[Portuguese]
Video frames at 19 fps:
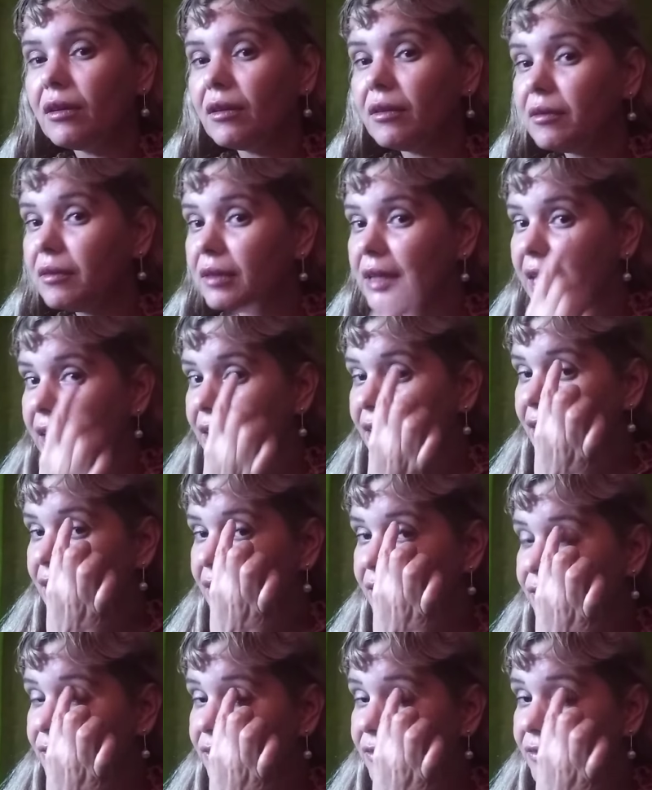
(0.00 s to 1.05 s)
Um
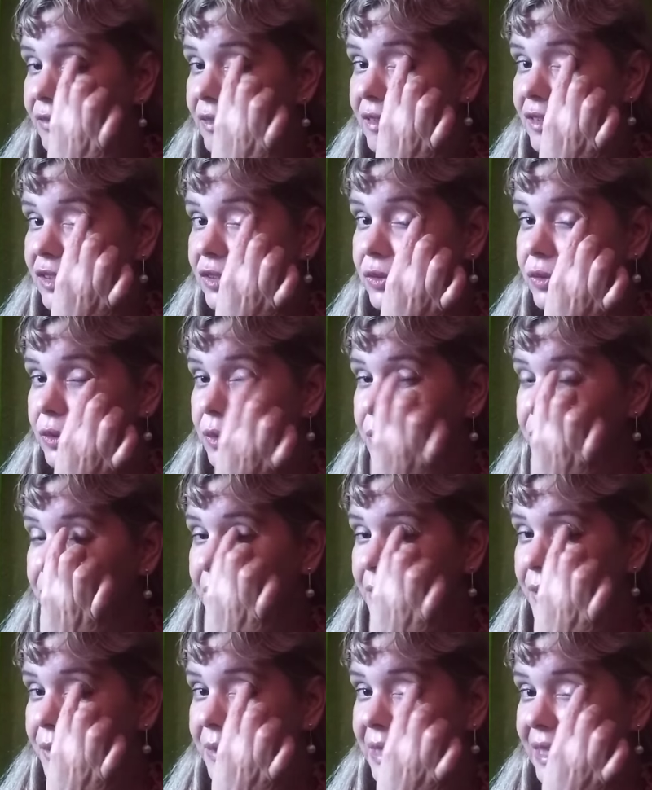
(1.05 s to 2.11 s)
leve
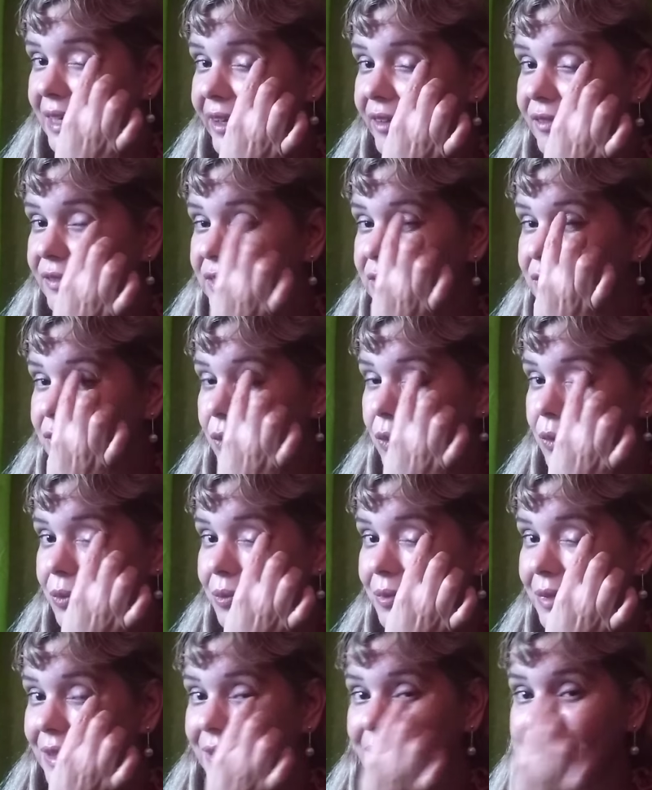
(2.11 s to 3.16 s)
sombra, uma leve
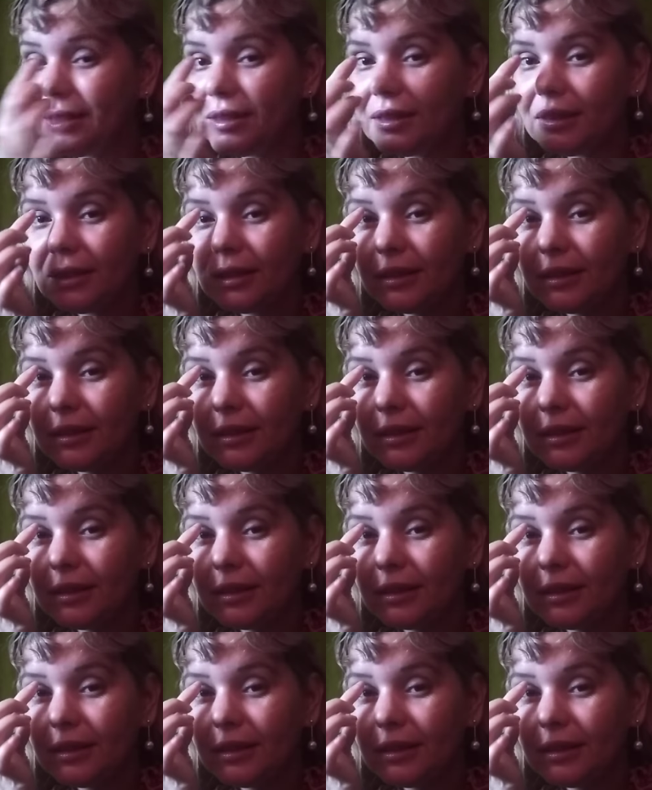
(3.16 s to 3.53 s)
sombra, né?